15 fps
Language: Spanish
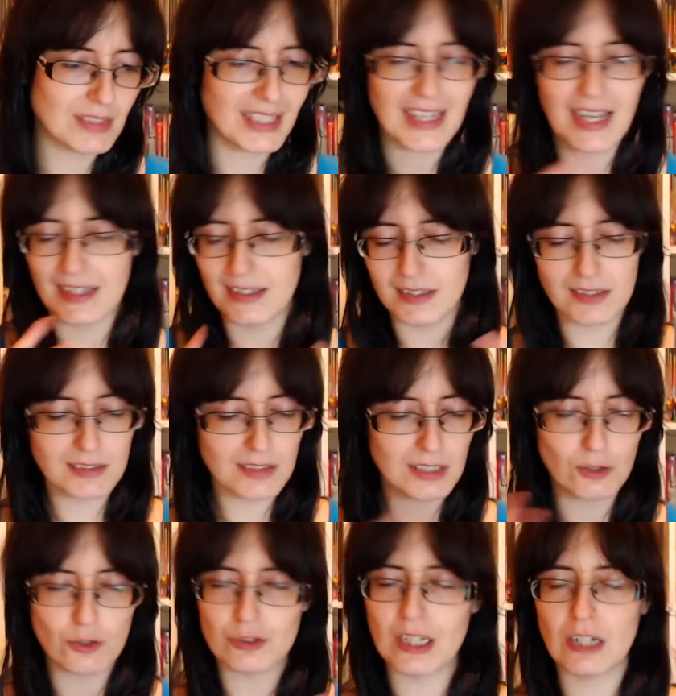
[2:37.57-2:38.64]
queráis
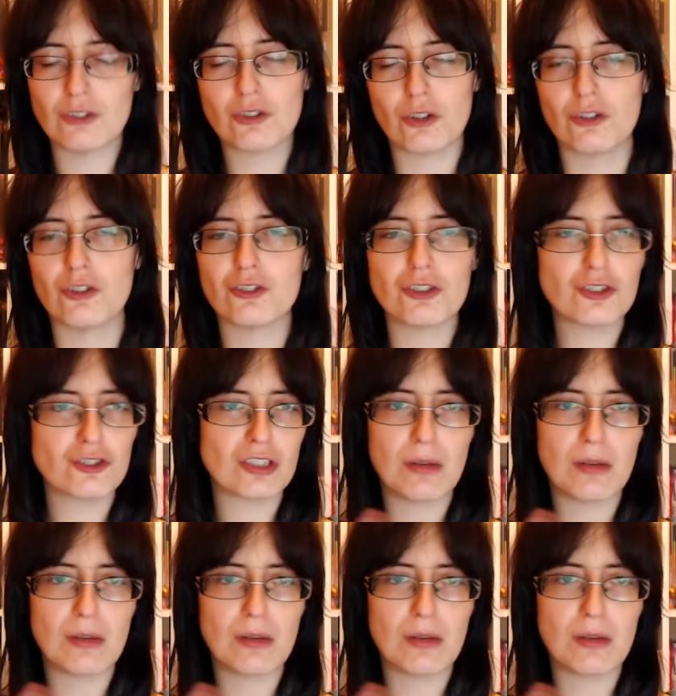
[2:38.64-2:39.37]
encontraros con nosotros,